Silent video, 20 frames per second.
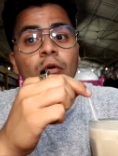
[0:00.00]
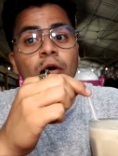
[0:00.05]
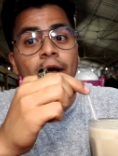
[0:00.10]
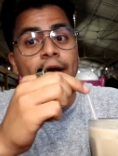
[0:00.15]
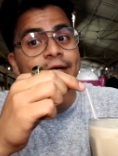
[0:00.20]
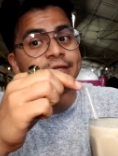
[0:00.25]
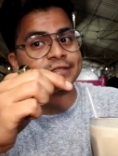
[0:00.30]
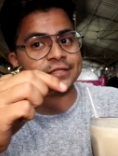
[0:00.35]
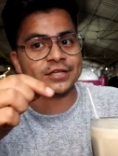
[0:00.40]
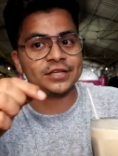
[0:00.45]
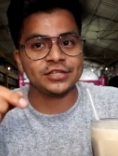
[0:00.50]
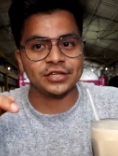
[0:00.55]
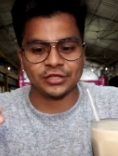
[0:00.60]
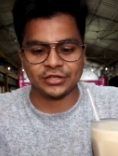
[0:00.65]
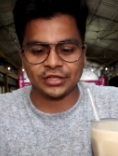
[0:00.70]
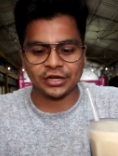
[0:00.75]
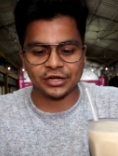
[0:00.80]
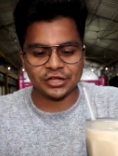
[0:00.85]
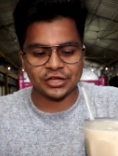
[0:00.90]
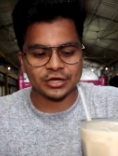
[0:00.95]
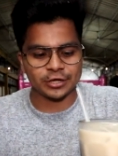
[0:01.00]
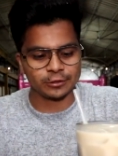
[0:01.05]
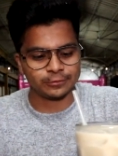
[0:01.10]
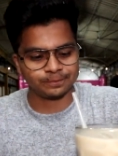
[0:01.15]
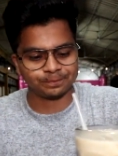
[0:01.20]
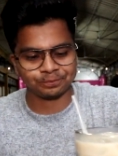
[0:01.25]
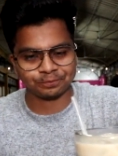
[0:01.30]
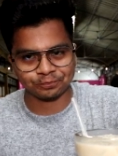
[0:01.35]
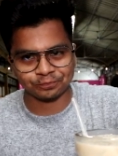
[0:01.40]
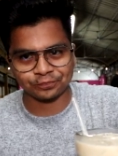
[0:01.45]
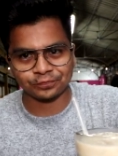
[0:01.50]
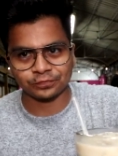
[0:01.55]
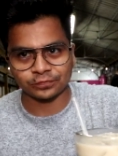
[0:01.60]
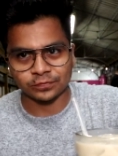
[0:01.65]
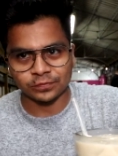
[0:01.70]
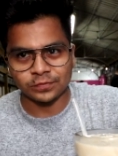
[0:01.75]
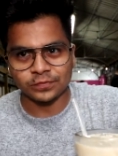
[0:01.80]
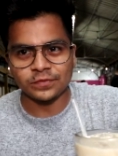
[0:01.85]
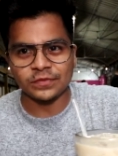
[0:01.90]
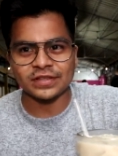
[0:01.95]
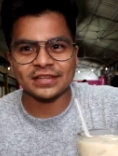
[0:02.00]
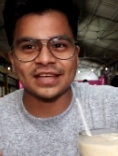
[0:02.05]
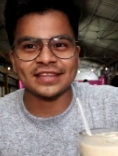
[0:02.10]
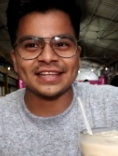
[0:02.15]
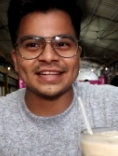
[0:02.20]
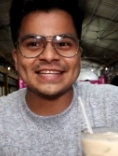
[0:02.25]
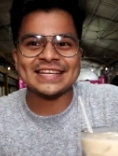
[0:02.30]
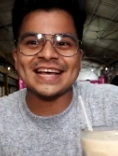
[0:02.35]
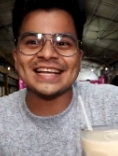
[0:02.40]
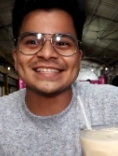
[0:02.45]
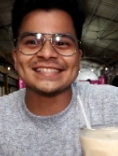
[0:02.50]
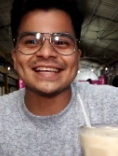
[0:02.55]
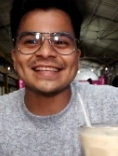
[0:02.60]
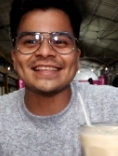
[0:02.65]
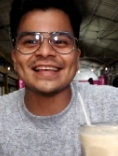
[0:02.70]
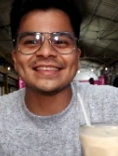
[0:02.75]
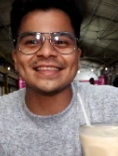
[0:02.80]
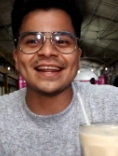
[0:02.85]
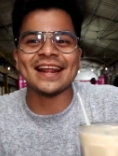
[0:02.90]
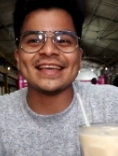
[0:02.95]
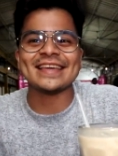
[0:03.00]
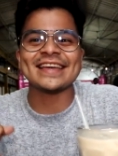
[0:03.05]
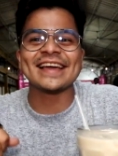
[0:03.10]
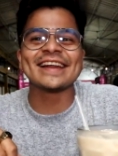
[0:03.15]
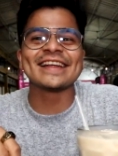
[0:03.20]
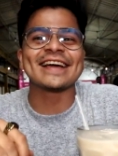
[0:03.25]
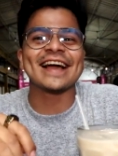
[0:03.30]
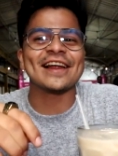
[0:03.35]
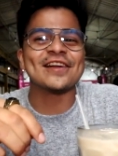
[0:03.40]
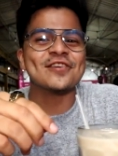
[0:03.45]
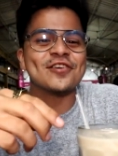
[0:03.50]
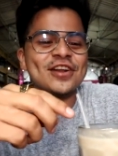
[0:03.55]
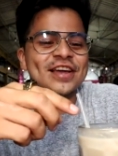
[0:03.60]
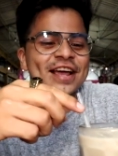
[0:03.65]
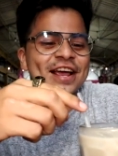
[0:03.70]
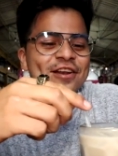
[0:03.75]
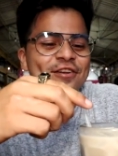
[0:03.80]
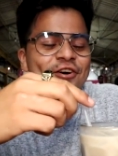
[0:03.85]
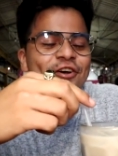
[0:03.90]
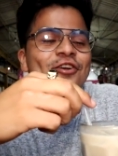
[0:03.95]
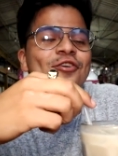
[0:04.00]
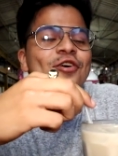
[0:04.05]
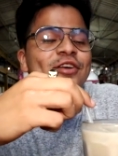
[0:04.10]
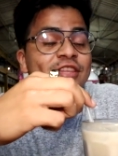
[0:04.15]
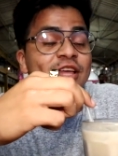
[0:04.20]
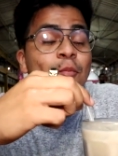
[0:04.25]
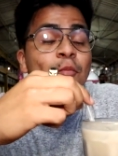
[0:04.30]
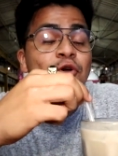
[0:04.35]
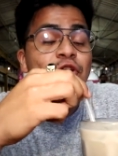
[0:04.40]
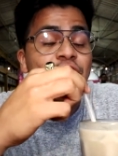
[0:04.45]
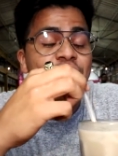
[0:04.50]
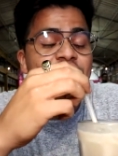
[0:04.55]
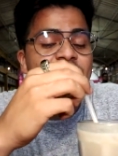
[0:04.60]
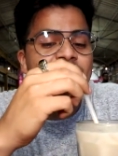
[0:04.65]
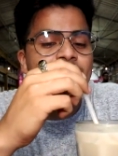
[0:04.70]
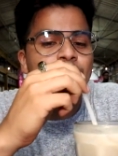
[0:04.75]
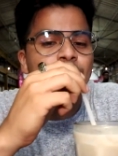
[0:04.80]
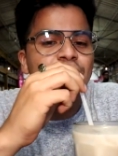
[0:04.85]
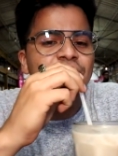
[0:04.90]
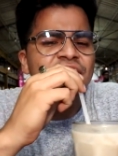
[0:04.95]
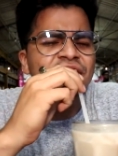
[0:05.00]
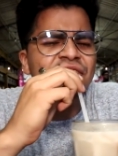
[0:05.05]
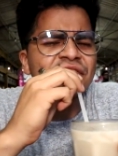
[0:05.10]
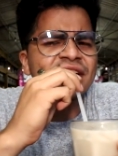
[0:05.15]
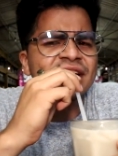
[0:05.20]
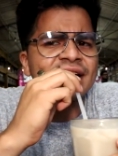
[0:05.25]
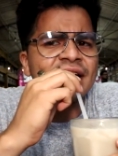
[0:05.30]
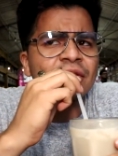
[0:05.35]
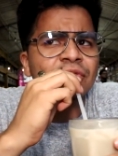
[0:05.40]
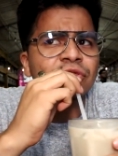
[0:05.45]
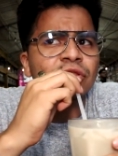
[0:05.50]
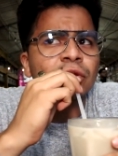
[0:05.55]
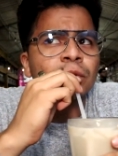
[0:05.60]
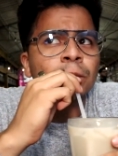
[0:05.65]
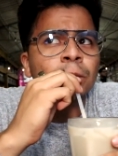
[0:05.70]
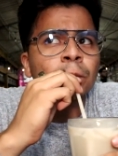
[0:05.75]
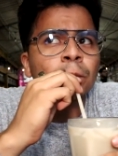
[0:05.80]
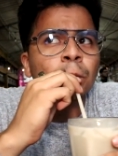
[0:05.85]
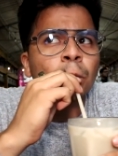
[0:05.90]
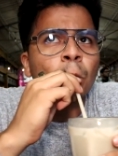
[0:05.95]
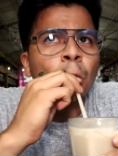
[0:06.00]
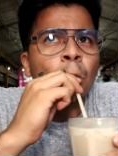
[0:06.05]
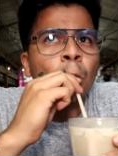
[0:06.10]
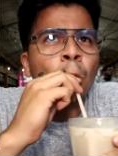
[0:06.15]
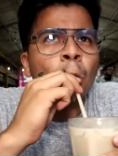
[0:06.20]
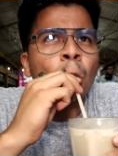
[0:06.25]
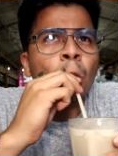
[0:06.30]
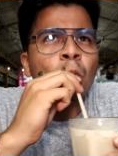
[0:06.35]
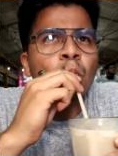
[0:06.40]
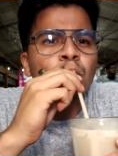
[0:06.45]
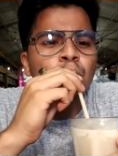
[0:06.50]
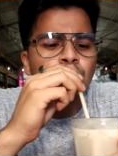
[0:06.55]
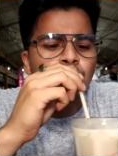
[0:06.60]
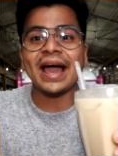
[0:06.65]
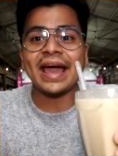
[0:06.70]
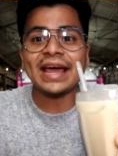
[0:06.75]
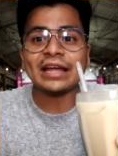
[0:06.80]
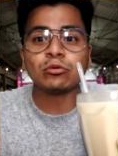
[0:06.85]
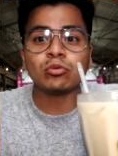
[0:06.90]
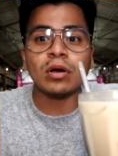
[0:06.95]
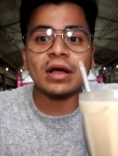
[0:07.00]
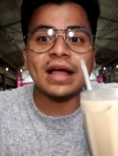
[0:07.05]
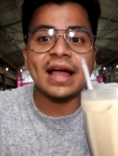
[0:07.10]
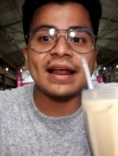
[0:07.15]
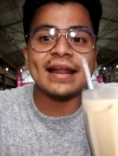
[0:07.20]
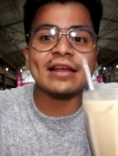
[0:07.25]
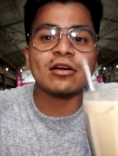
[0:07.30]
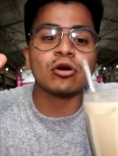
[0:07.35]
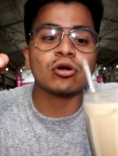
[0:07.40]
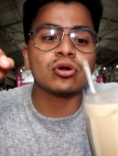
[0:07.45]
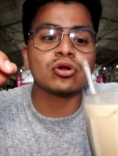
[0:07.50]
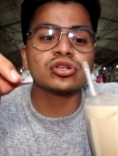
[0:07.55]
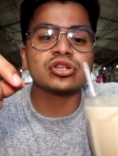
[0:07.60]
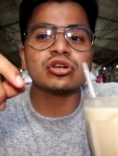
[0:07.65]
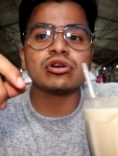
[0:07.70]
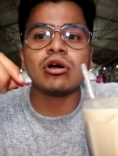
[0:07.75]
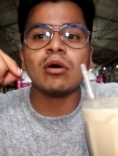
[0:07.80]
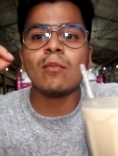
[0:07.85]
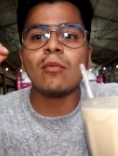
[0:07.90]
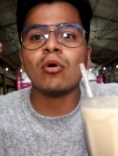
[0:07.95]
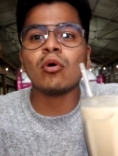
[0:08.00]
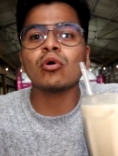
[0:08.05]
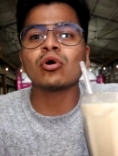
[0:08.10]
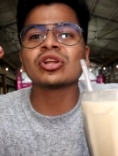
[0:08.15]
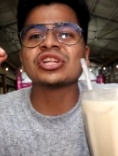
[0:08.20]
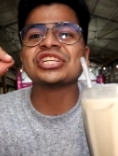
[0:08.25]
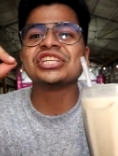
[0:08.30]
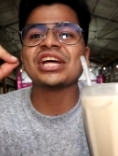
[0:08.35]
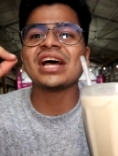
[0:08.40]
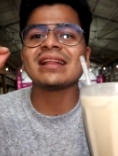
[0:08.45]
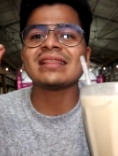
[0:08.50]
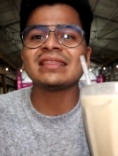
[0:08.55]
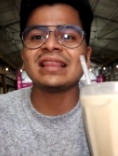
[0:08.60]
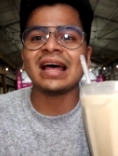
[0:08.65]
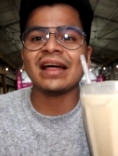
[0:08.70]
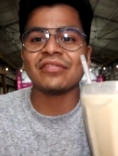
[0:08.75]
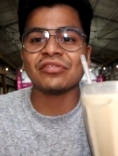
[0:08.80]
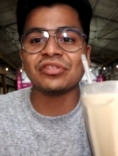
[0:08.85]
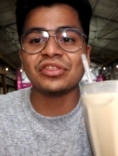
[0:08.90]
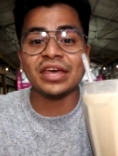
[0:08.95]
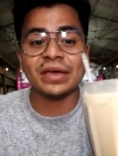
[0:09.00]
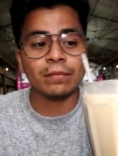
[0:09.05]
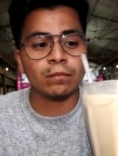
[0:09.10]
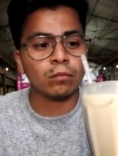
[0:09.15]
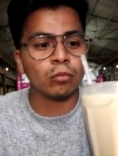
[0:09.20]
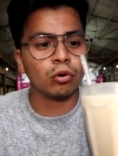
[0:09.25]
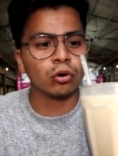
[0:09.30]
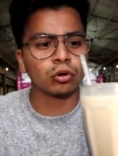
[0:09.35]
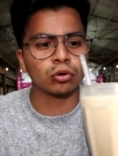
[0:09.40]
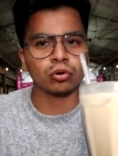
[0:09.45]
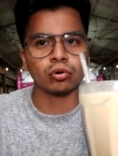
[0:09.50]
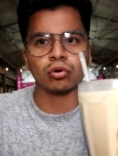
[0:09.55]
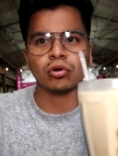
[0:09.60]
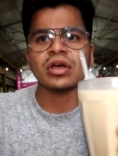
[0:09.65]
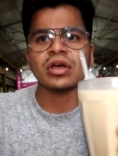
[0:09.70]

Ay, sí, sí, está rica. Ya tenía sed de estar ahí en el calor, en el horno. Está muy rica, muy refrescante. A esto acá le conocen como horchata de morro.